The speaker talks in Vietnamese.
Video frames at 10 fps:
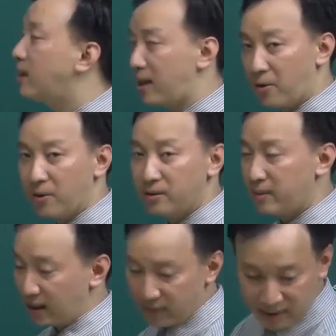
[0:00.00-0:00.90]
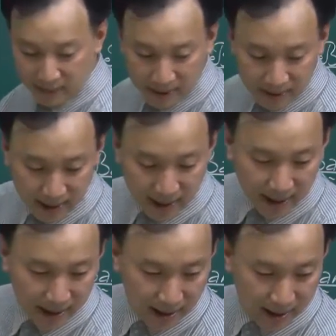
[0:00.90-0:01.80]
nhiên liệu và đã dẫn đáp án C
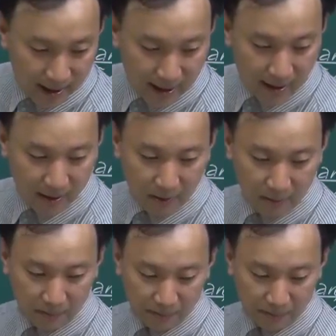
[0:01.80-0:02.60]
là đúng